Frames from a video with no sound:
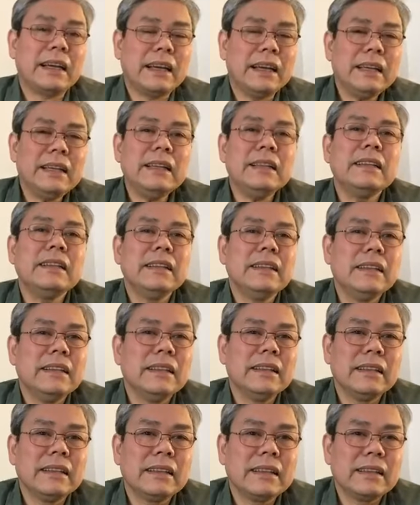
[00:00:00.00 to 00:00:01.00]
cái
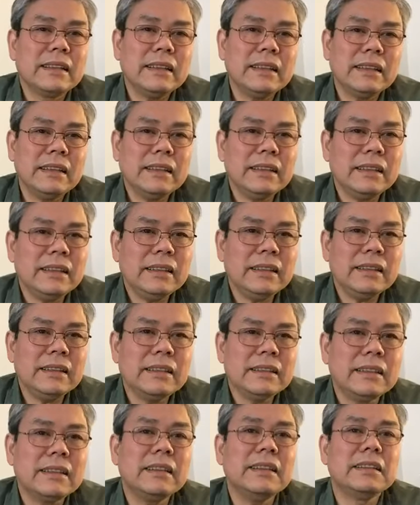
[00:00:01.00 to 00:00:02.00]
cái cái cái
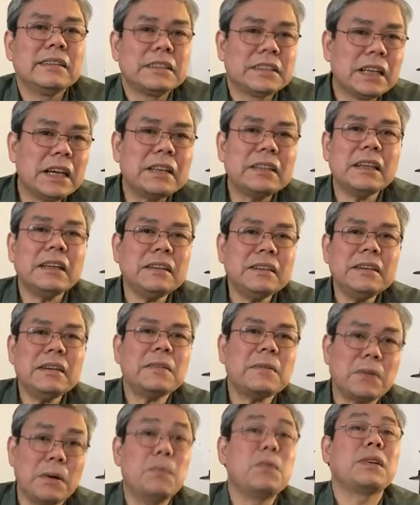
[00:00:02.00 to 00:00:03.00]
tức là trên đất
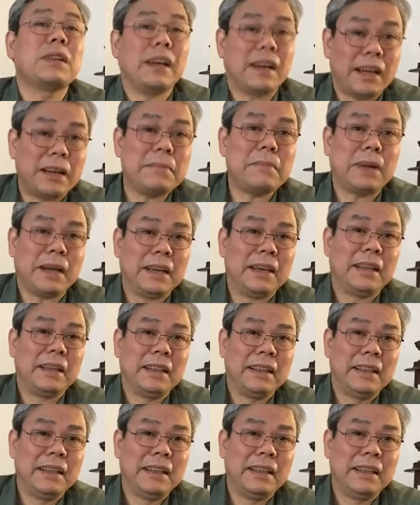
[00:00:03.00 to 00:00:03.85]
nước của một thằng ăn mày